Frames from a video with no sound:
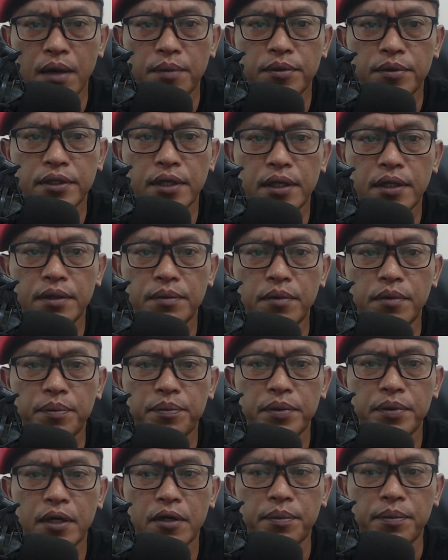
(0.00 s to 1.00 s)
menjadi
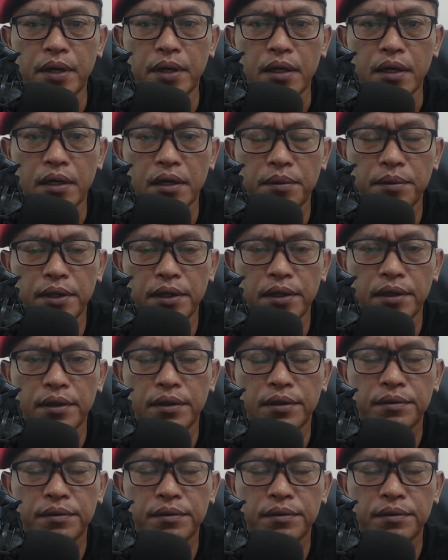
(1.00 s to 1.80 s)
berpihak kepada KKB.